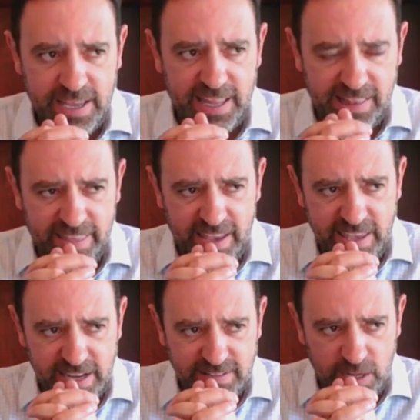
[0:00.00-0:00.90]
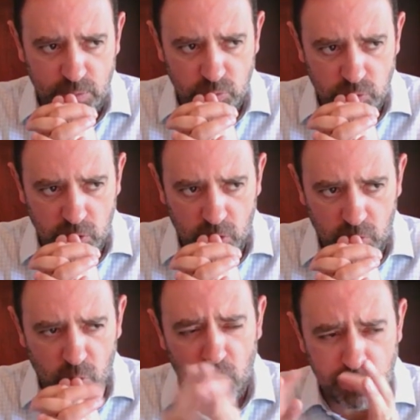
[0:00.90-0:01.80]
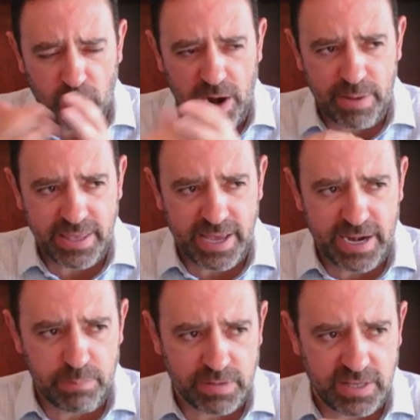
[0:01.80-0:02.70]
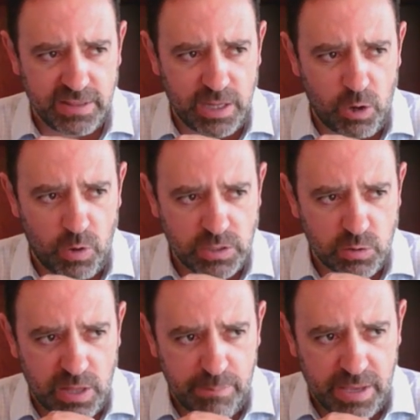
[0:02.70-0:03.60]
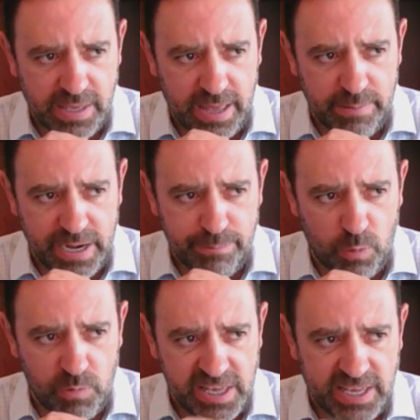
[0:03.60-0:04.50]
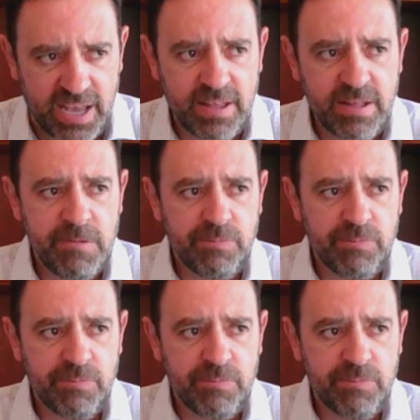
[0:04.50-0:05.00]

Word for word: El día de ayer se anunció, hoy por la mañana el presidente lo hizo también ya de manera pública,